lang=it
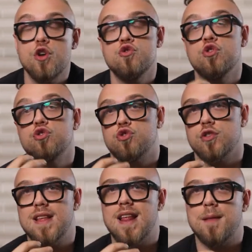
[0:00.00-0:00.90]
non sono
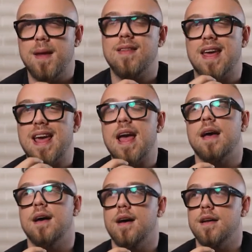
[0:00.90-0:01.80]
degli elementi che
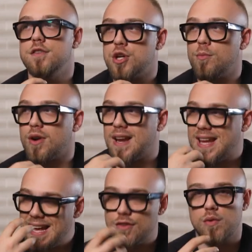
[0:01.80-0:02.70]
eh, diciamo
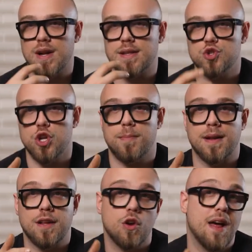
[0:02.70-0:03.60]
richiedono un'attenzione
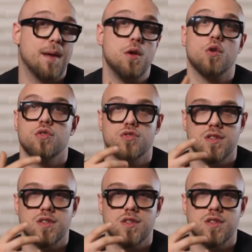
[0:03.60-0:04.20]
particolare, a meno che non si